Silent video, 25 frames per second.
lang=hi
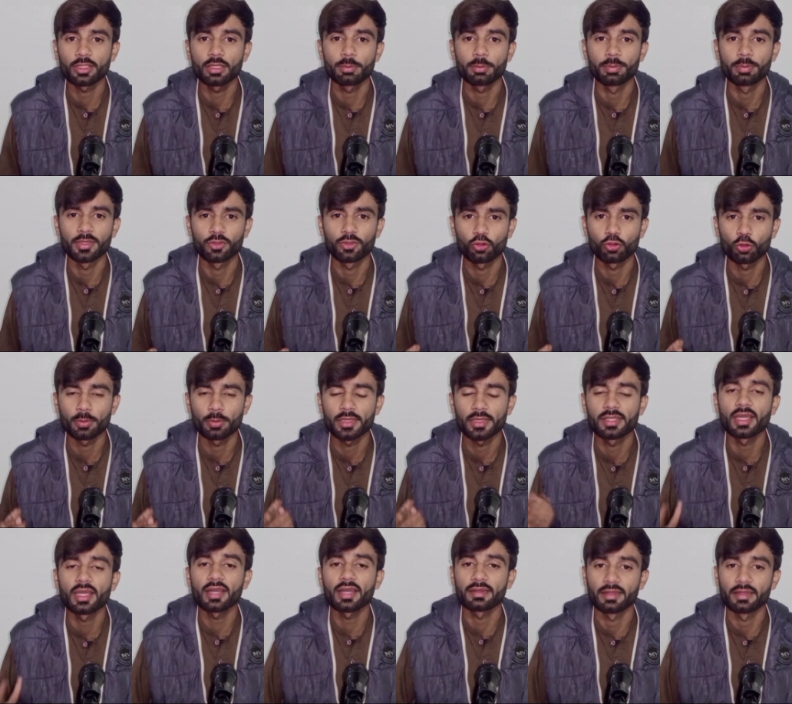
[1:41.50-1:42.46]
इनकी बेटियों
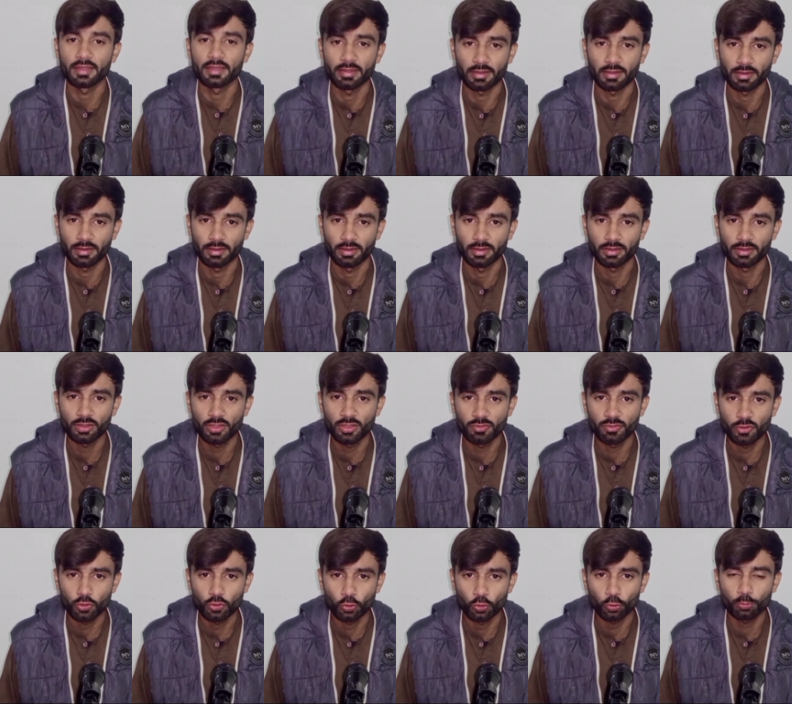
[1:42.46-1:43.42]
में क्या देख रहे हैं
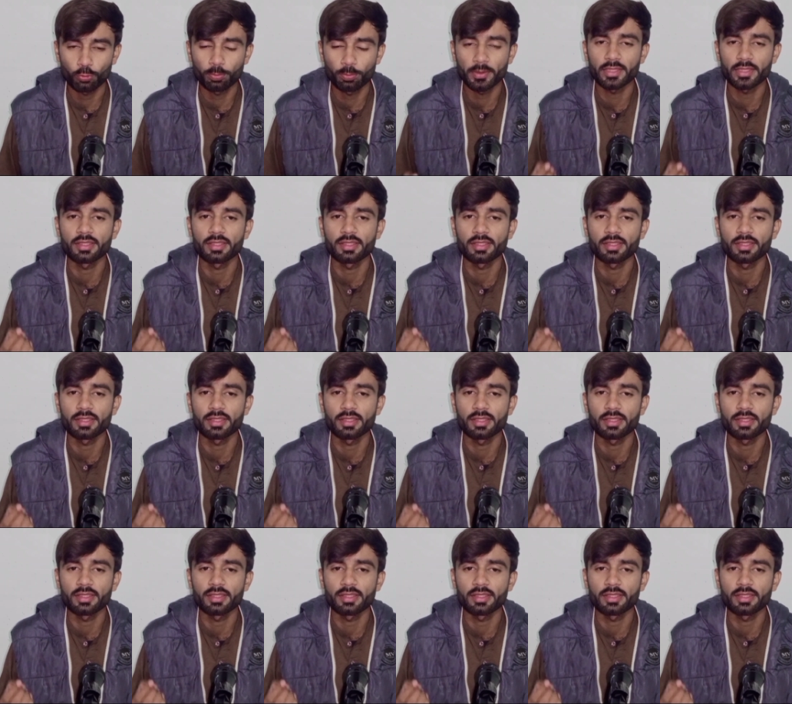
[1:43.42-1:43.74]
इनकी वीडियोस